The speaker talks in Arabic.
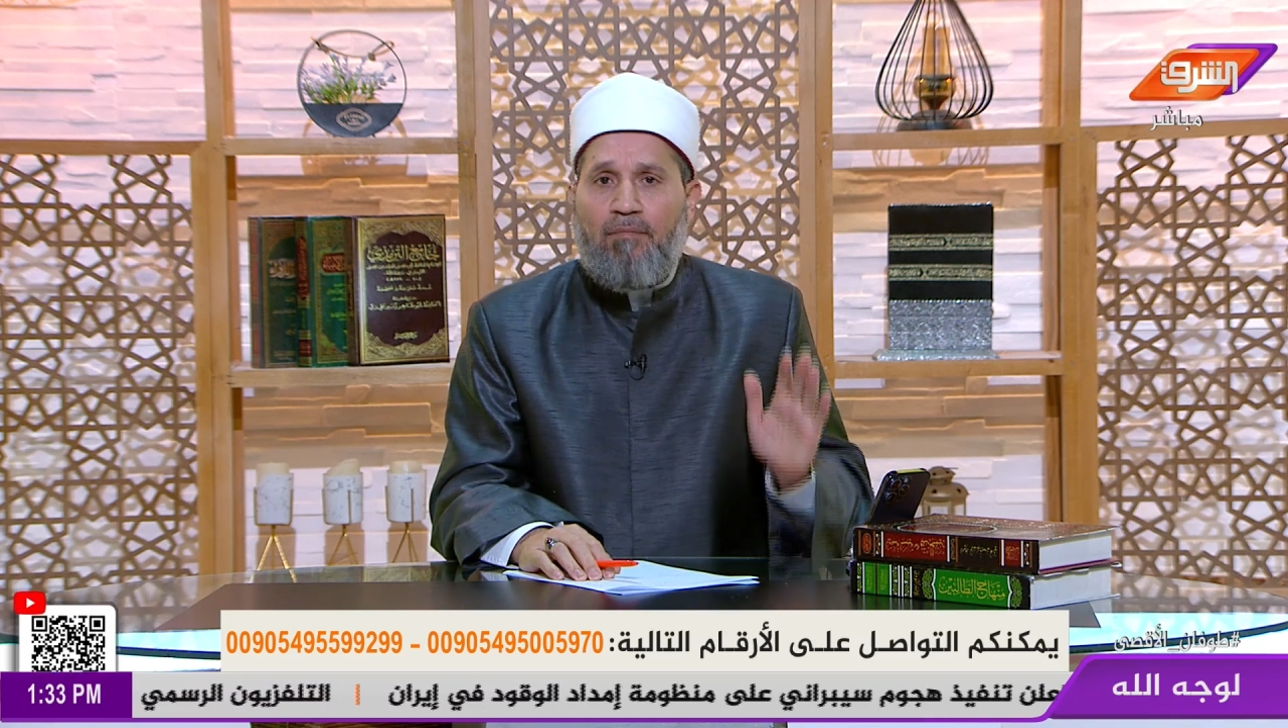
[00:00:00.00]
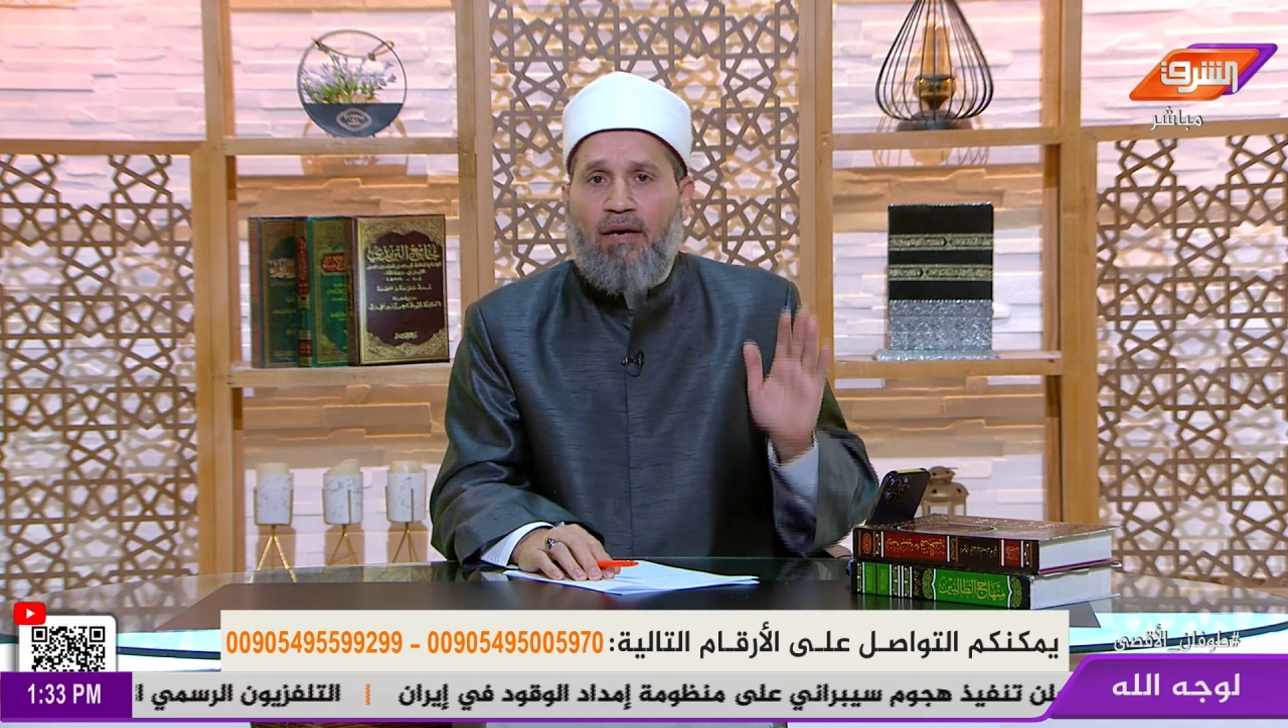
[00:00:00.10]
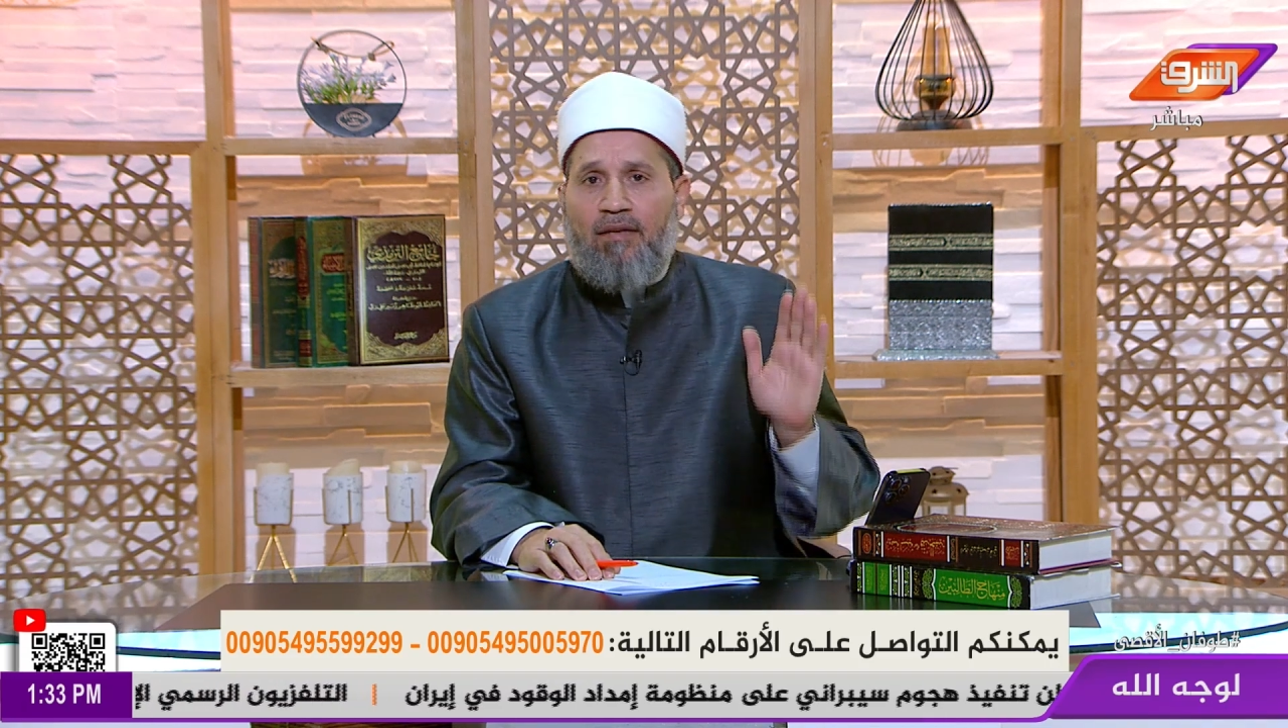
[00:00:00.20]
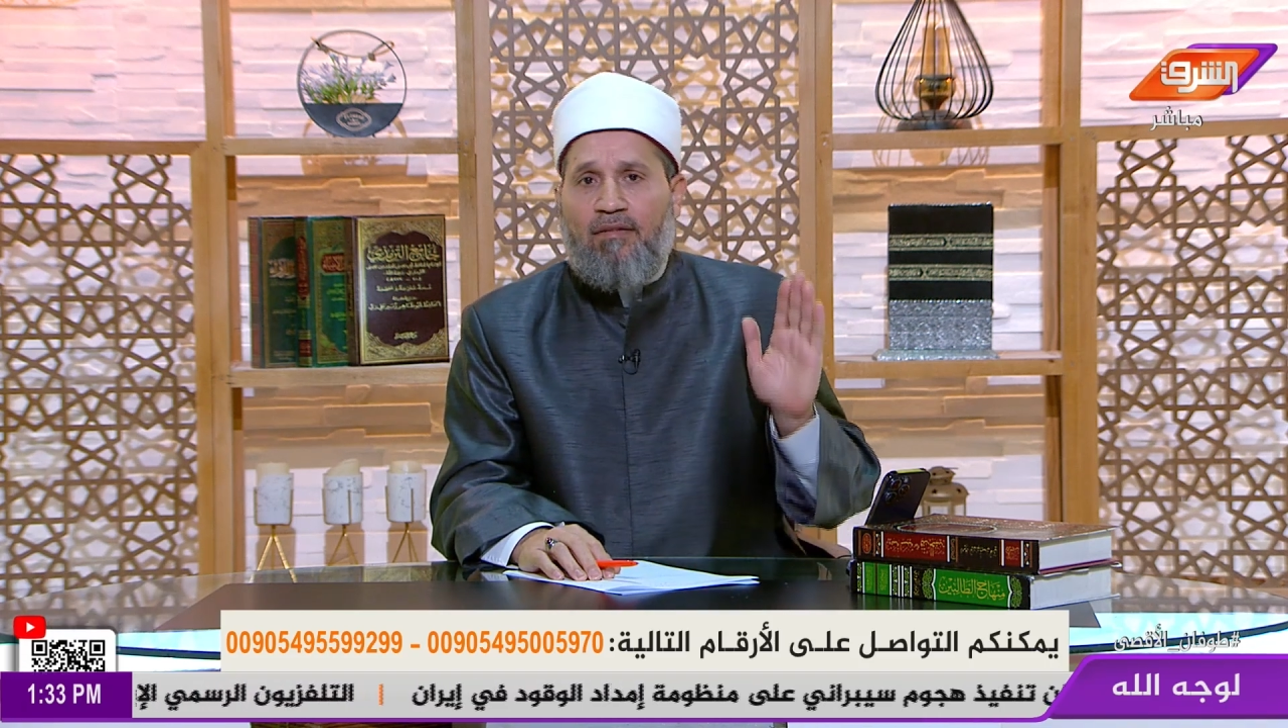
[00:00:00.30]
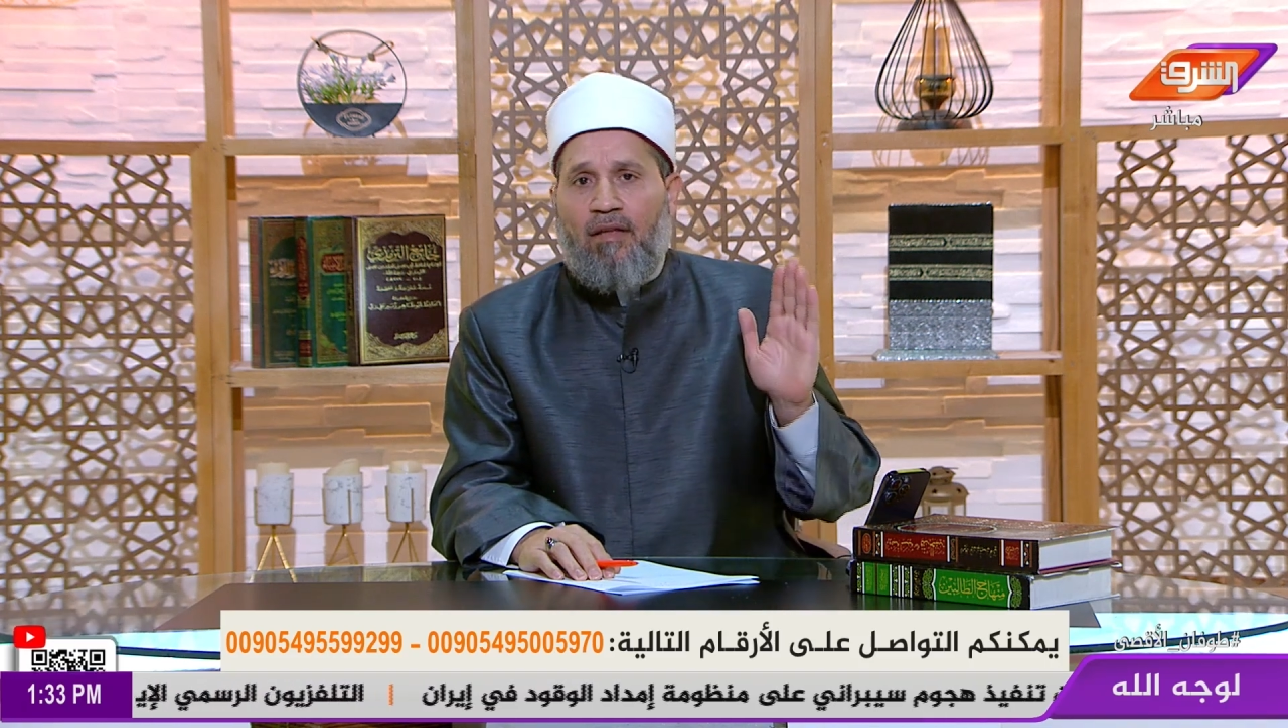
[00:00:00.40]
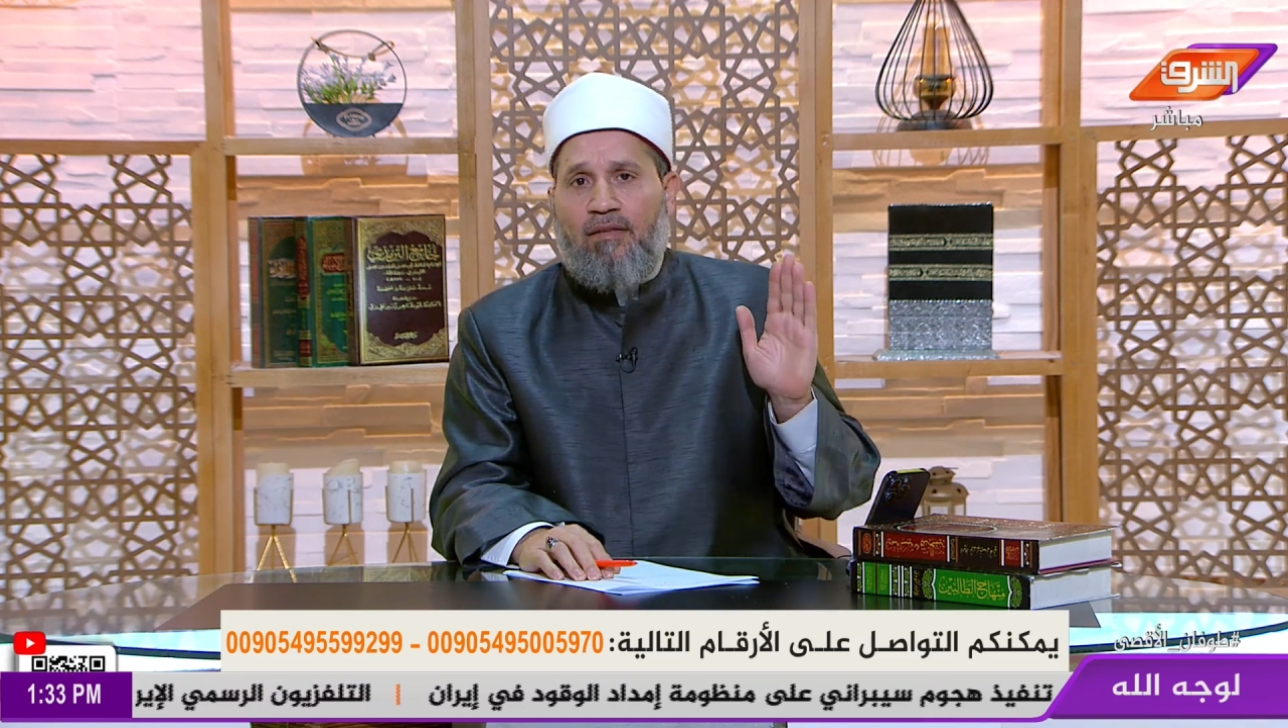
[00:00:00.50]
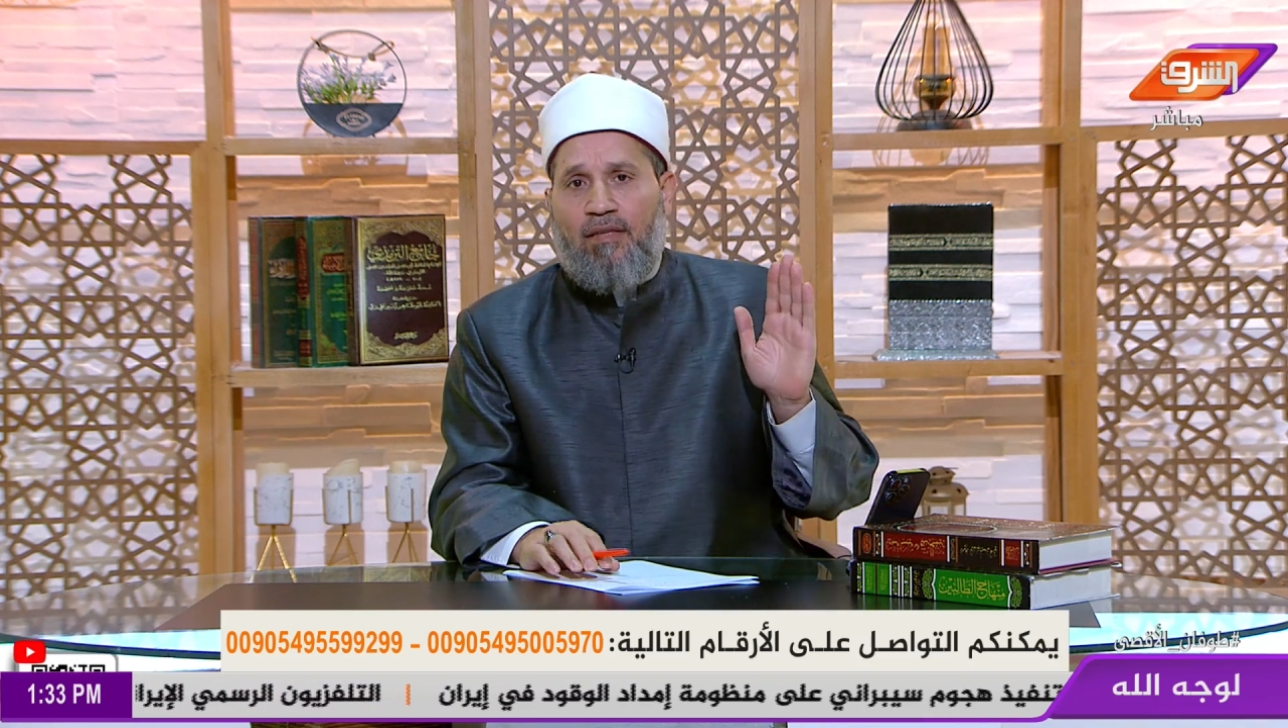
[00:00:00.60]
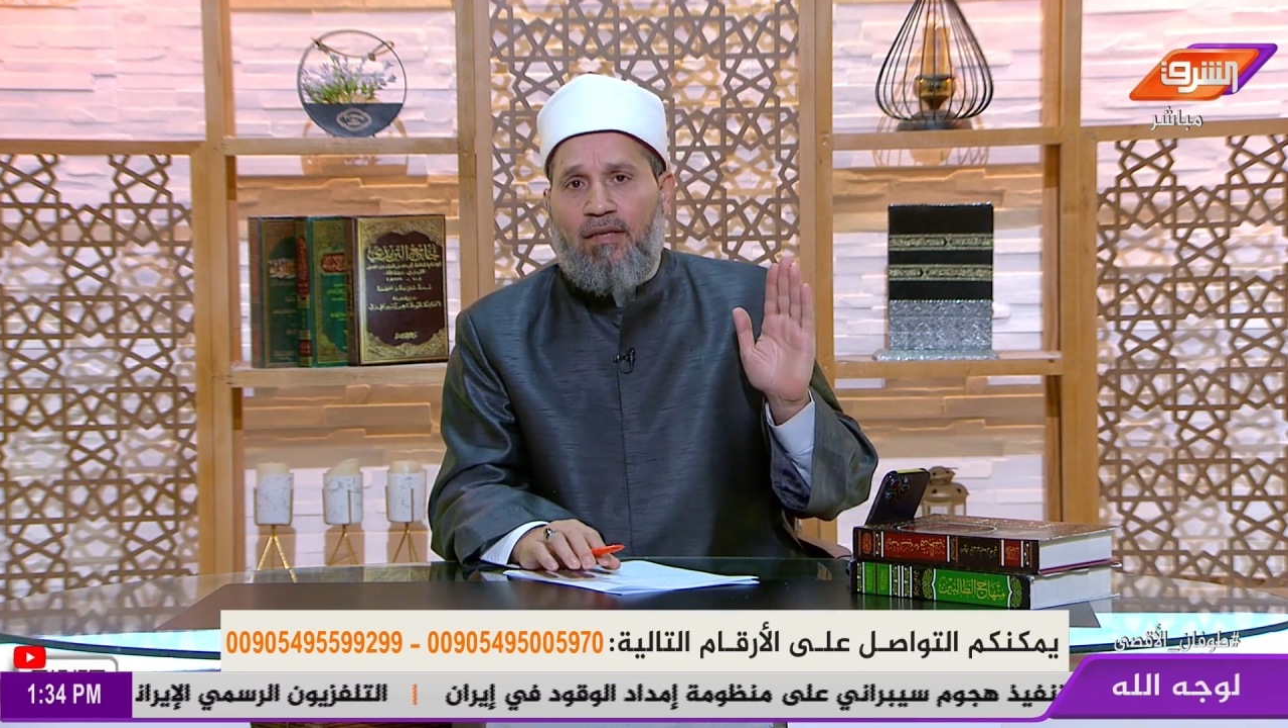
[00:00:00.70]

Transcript: باب معذرة